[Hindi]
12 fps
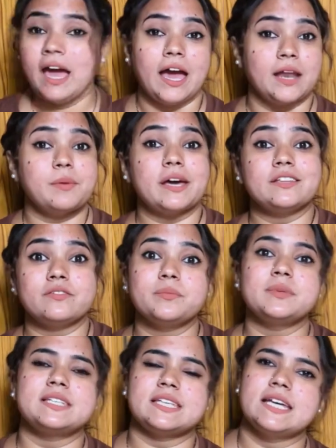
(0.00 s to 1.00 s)
एंड बाय द वे
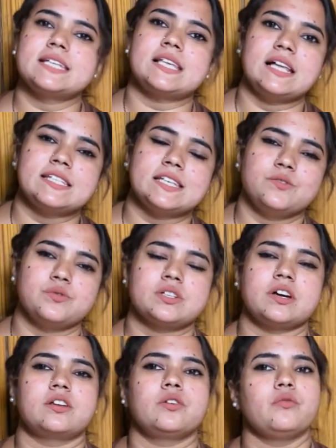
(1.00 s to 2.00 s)
मैं इसे एक साल से यूज
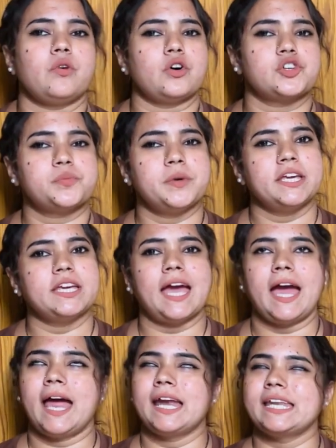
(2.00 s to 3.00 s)
कर रही हूँ वॉश भी किया
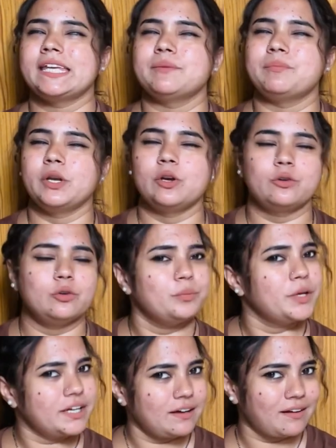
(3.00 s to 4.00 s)
एंड ये बिल्कुल
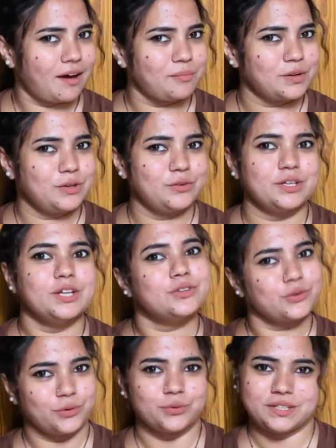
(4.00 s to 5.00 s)
भी खराब नहीं हुई है
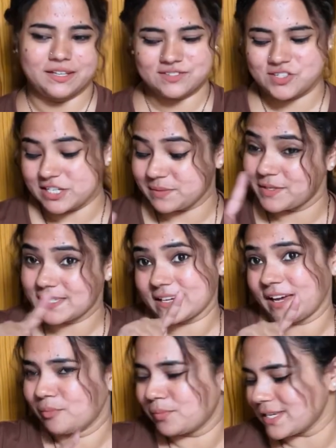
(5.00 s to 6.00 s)
तो ये चीज भी इसका
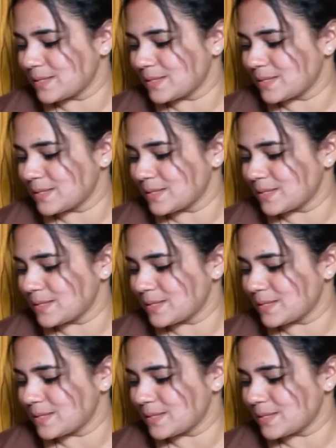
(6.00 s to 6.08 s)
एक प्लस